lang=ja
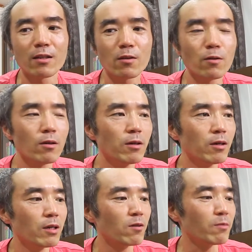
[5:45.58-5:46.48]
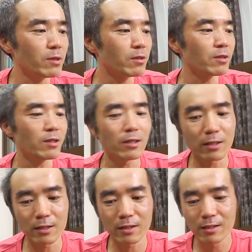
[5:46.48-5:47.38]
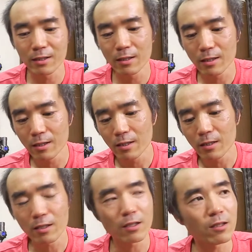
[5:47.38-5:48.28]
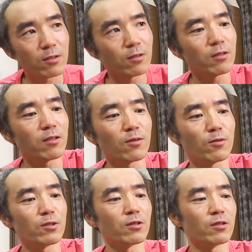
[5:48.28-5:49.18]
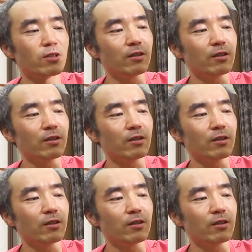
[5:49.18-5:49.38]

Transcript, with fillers: とあと水250。